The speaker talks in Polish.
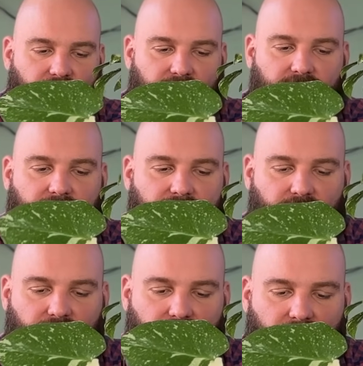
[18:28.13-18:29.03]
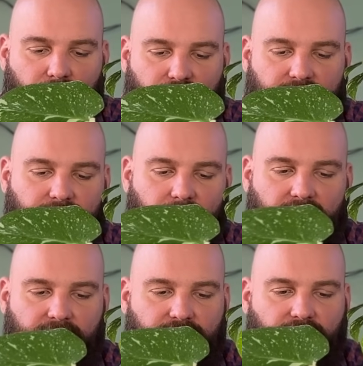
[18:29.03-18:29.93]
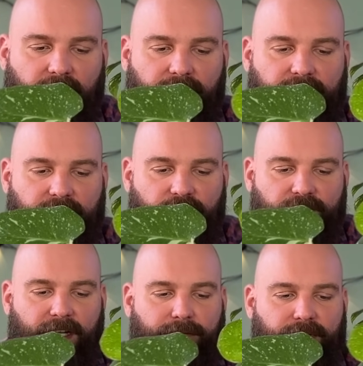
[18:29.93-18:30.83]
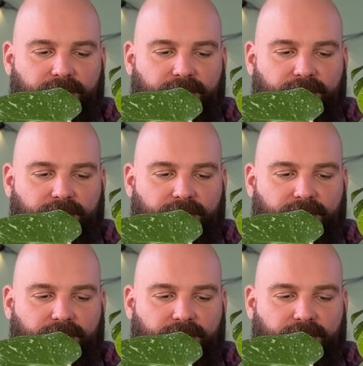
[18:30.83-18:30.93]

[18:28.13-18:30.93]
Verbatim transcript: Jedyne co to ona może wymagać trochę więcej światła,